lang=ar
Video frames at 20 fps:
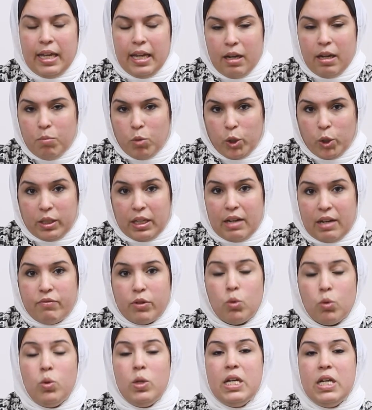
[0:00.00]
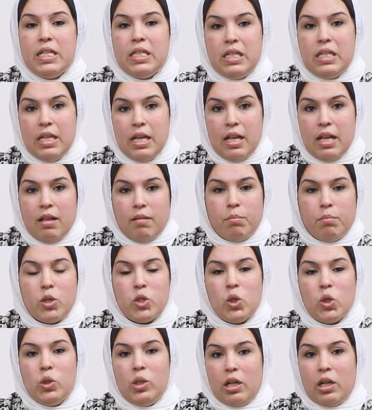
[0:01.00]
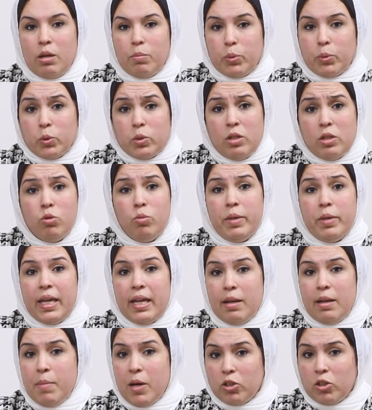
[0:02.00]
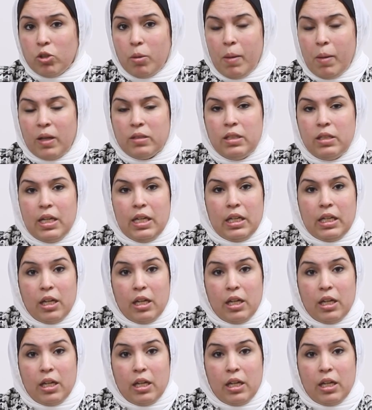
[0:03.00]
المختلفة كل دي مصادر البروتين وبجانبها طبعا